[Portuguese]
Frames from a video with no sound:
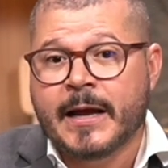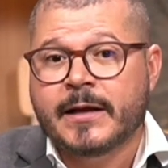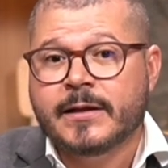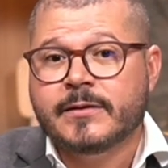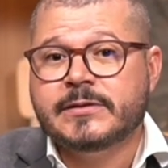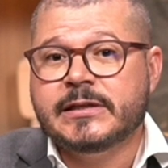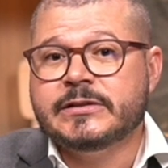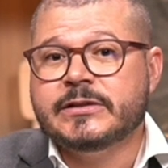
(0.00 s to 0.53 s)

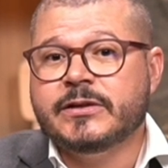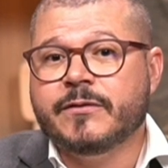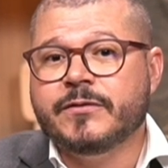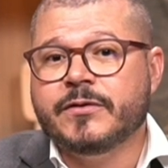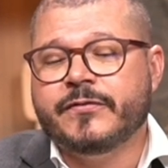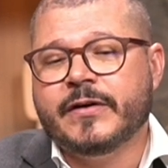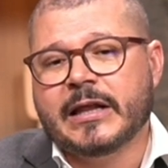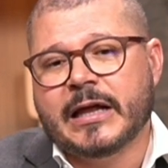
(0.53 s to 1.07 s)
Não sei se já
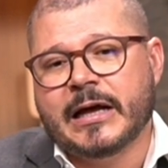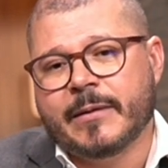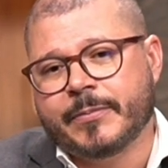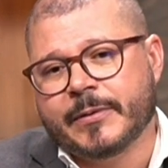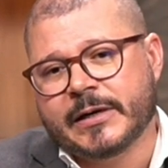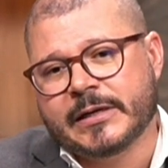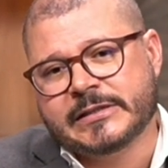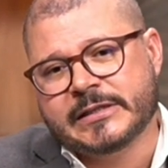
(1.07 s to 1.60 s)
ouviram falar,
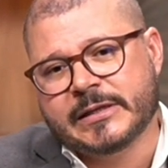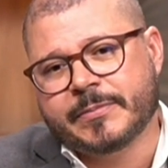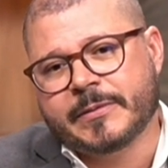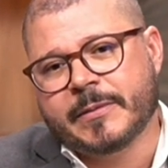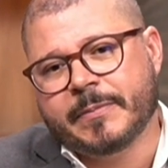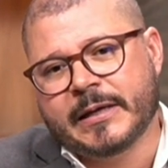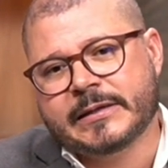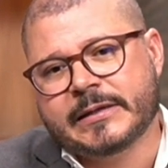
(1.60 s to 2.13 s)
por exemplo, que
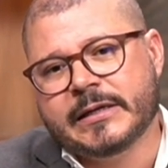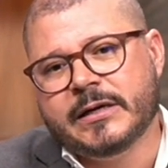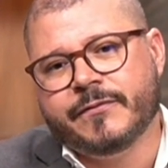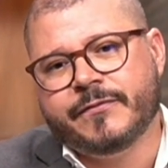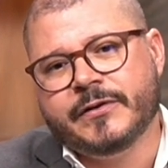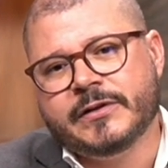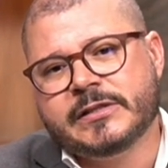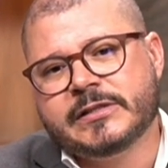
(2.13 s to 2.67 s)
Platão
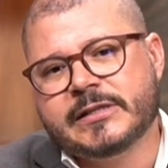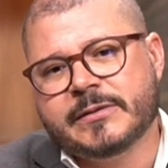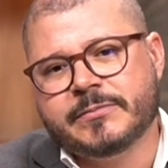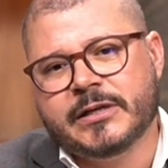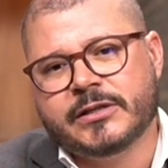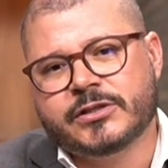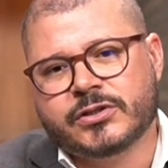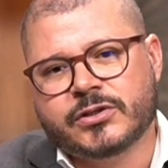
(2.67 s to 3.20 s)
foi discípulo de
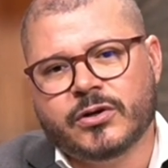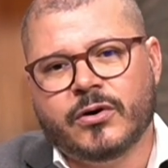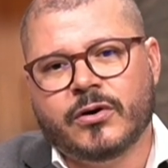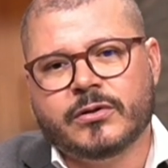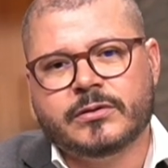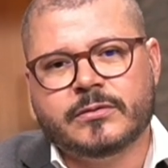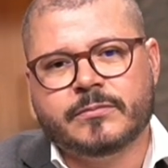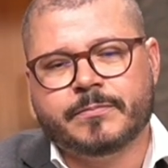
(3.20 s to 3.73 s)

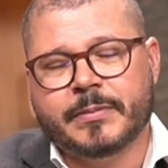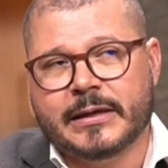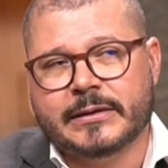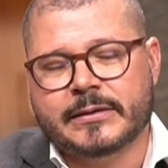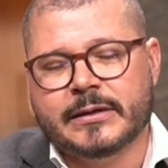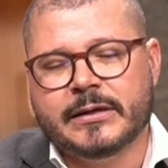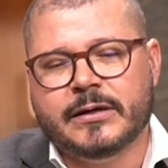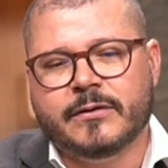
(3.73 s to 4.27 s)
Aristóteles,
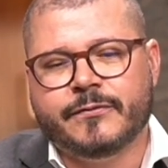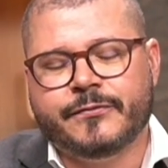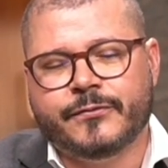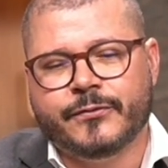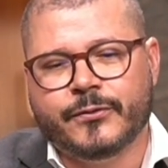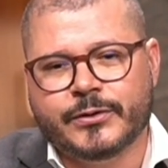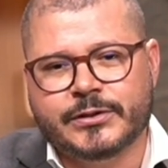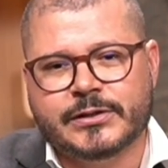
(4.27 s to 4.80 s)
Platão
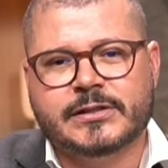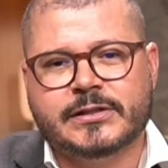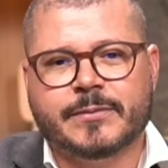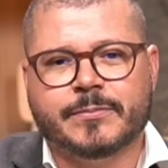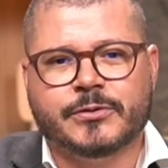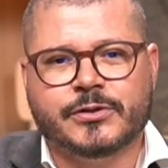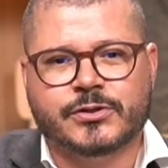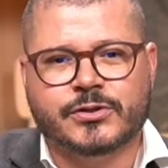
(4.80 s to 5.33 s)
foi
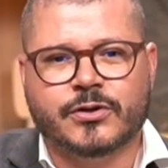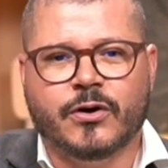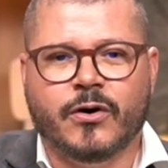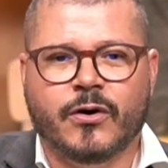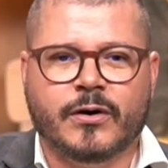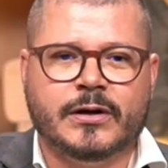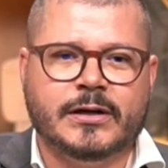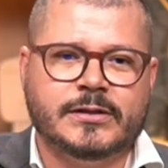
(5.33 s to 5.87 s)
discípulo de
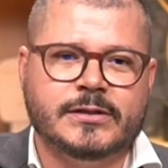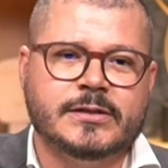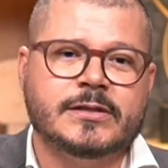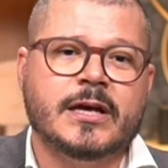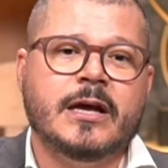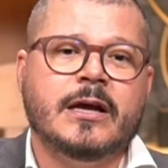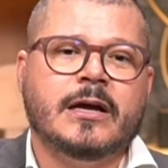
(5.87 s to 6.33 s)
Sócrates,